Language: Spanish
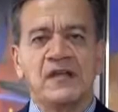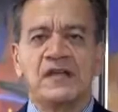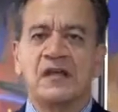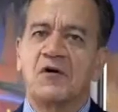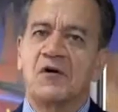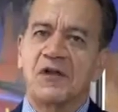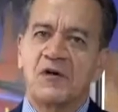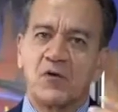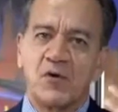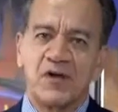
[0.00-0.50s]
Y
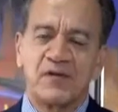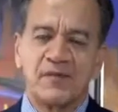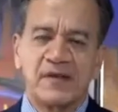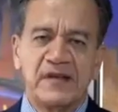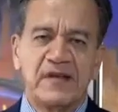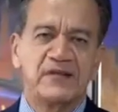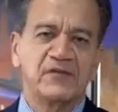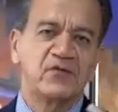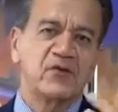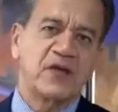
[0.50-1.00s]
ahora con el
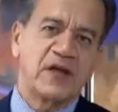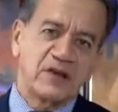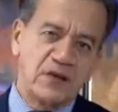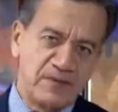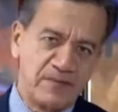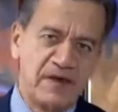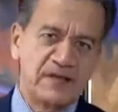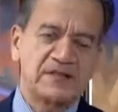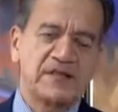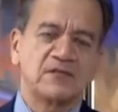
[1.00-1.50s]
ministro, que
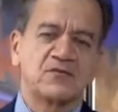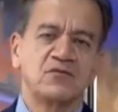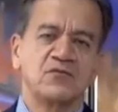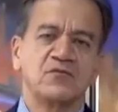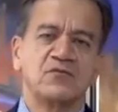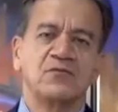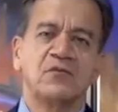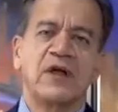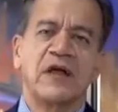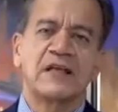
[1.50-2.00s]
además es
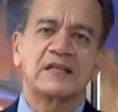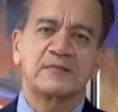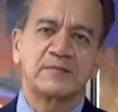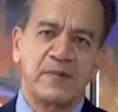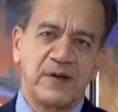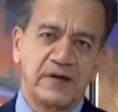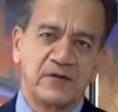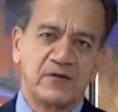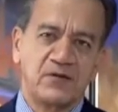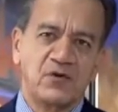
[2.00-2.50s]
un
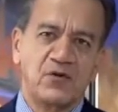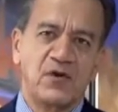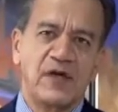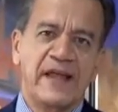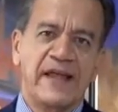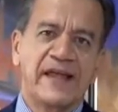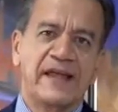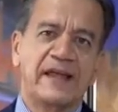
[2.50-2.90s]
experto